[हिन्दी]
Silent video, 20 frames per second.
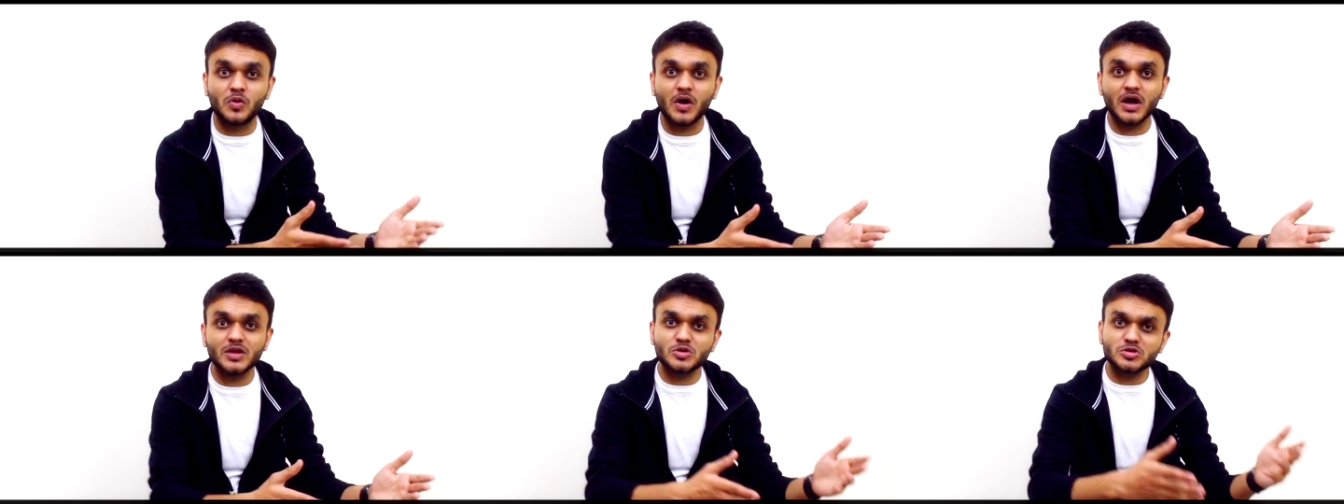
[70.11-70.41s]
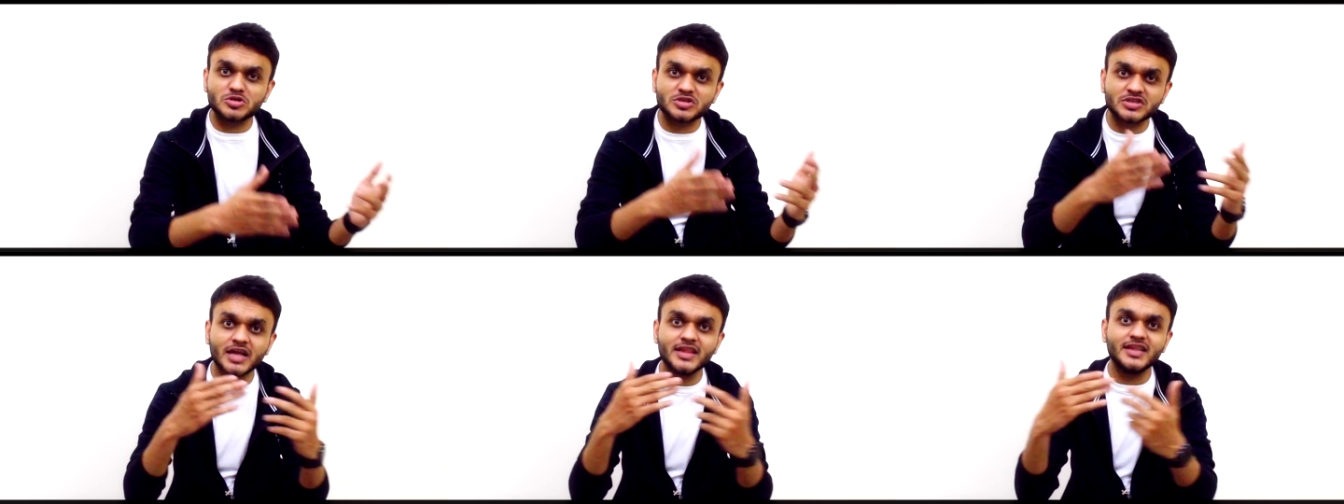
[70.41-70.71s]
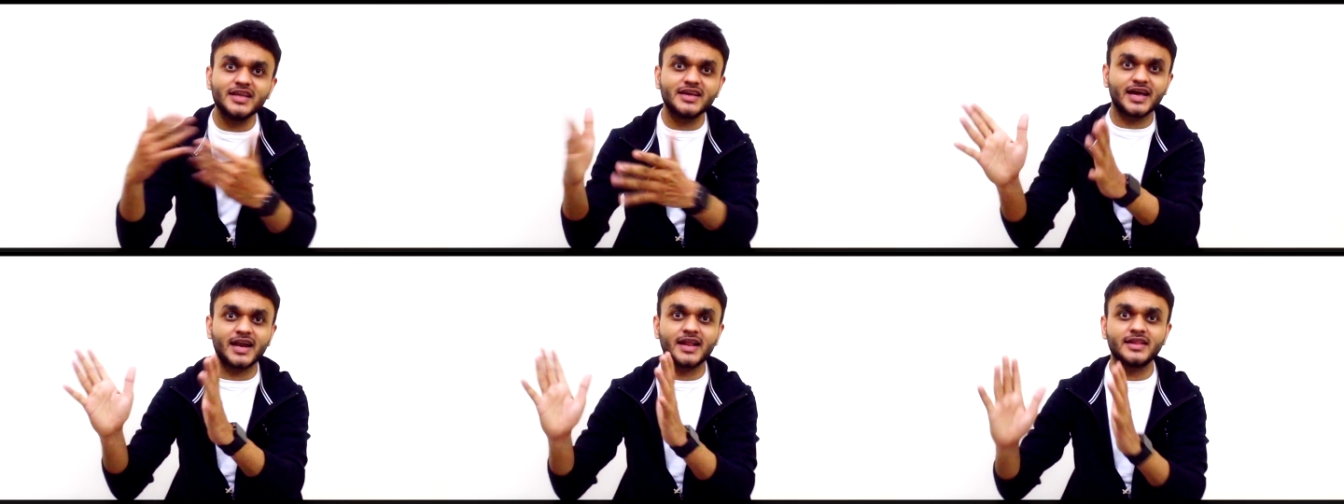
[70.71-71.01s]
हुआ तो
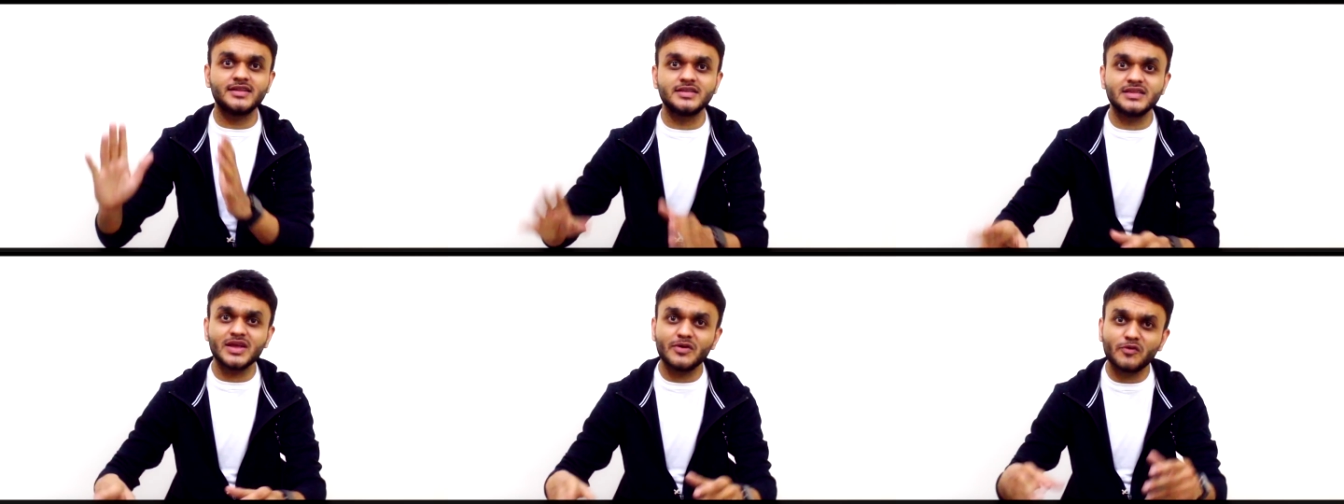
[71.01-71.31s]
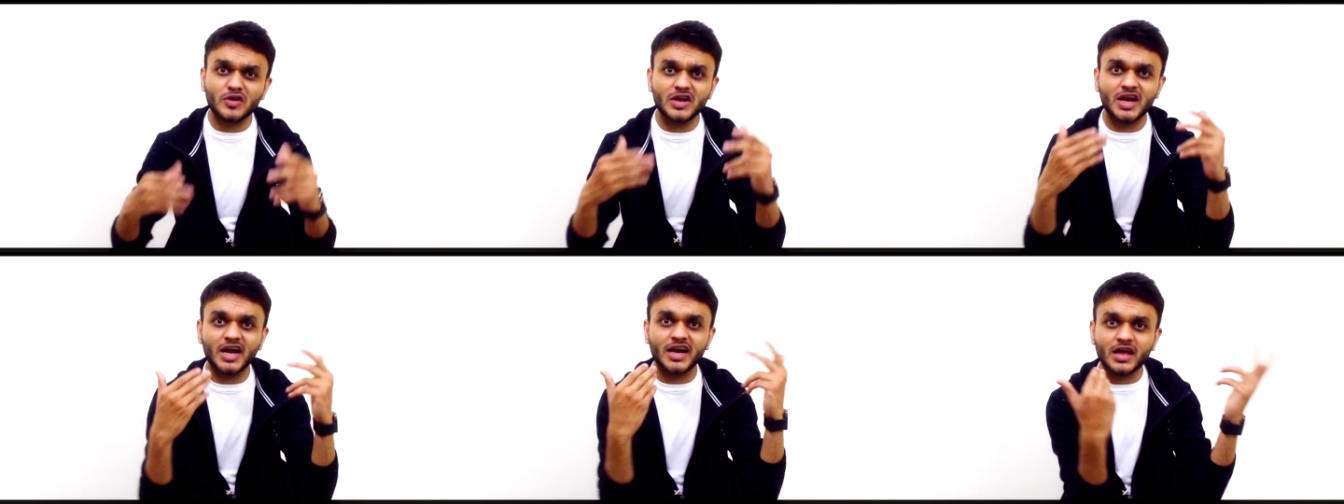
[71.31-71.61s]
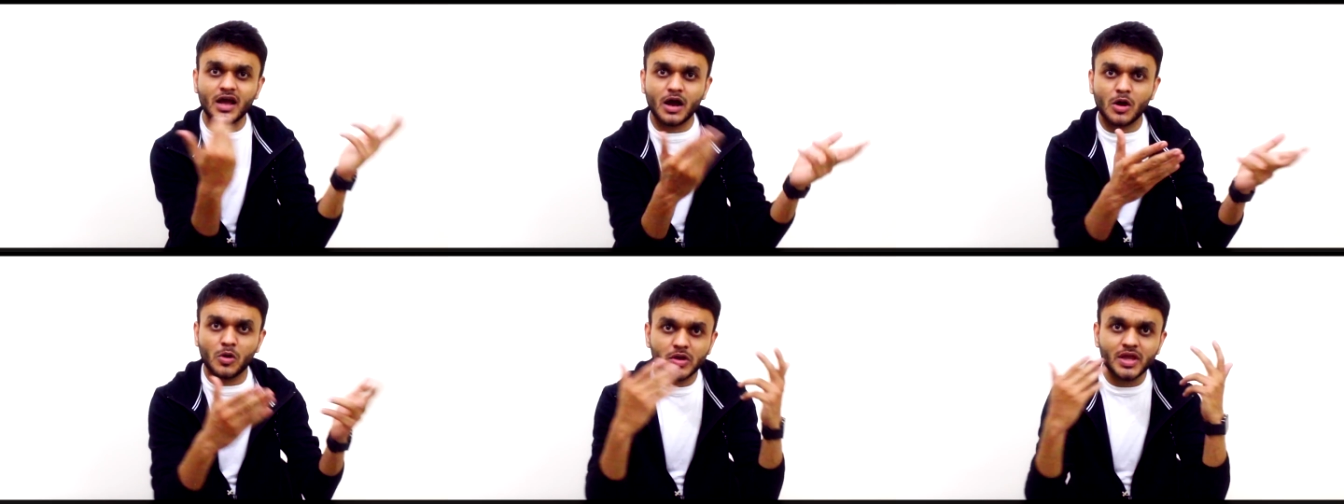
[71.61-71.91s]
शादी करा देते हैं वो
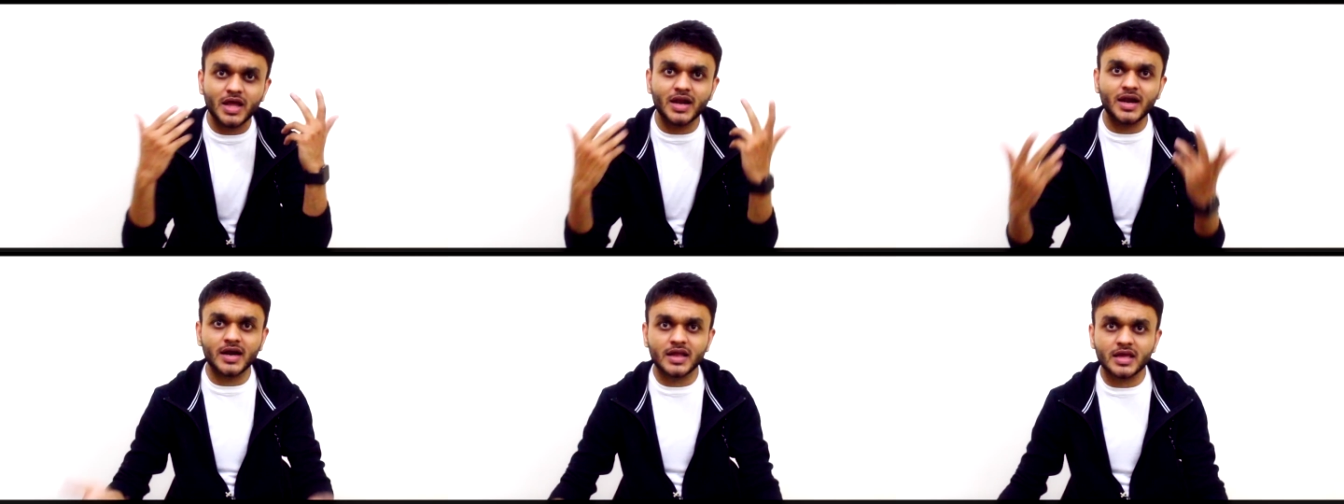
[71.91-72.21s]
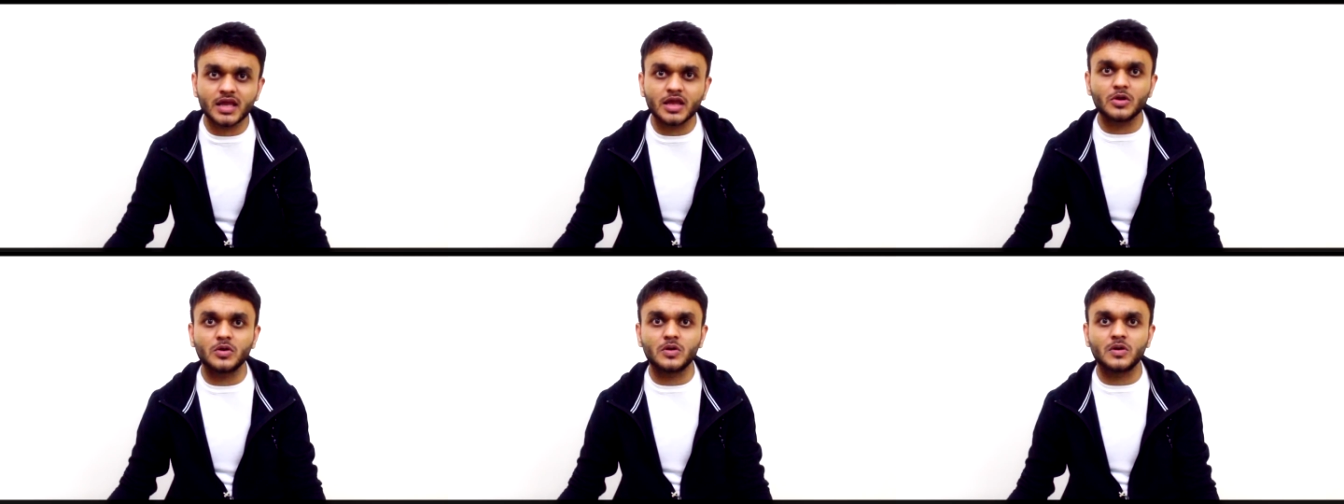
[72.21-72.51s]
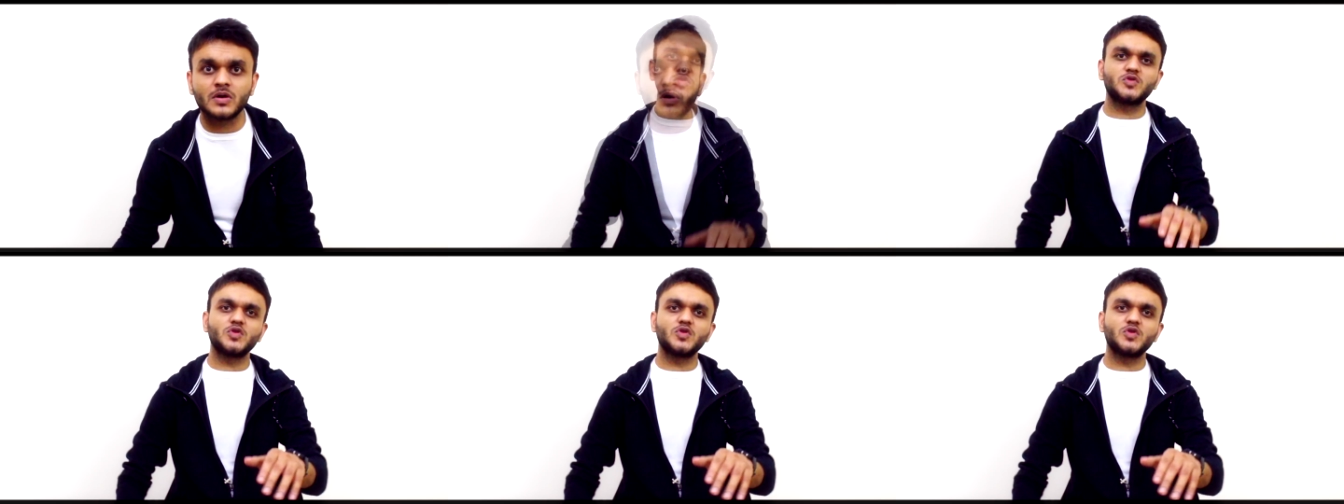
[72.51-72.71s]
लड़का हो या लड़की हो